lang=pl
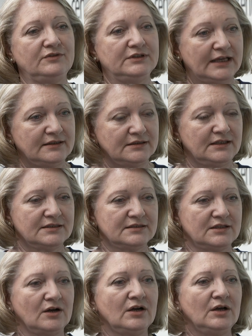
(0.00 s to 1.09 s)
ewidentnie
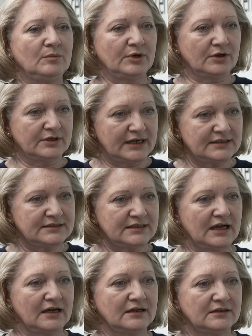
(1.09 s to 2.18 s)
jest to
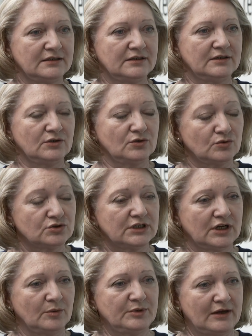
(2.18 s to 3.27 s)
progresja
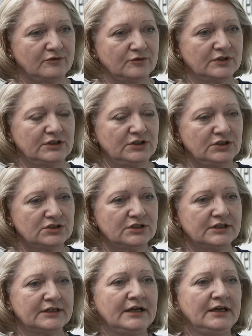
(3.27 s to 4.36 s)
różnych objawów
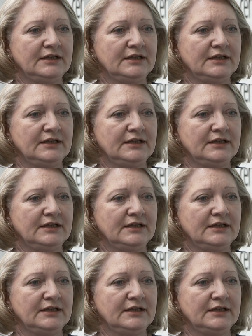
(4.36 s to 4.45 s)
klinicznych.